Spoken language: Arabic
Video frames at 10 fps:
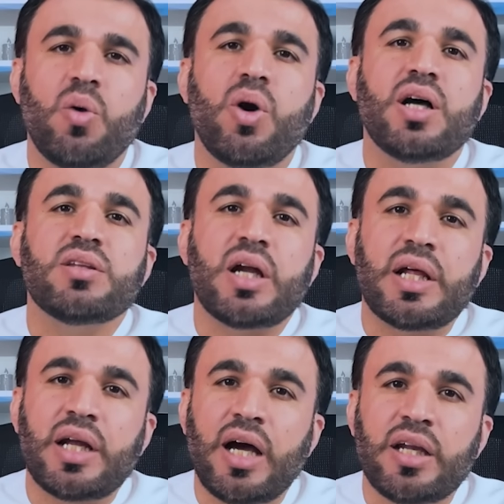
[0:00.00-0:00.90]
أو
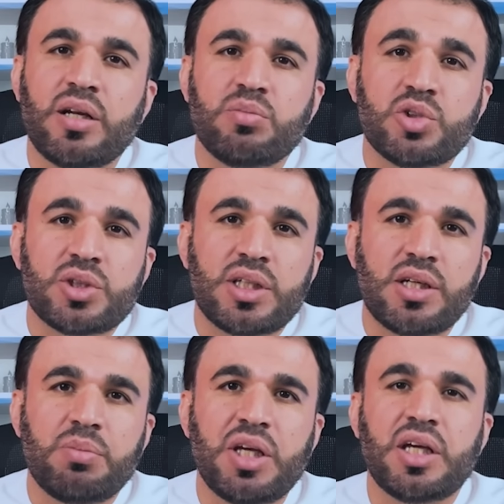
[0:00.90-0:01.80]
خطرا على
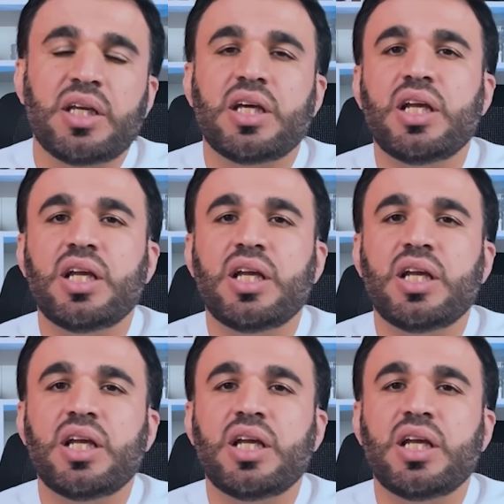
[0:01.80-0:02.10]
المسلمين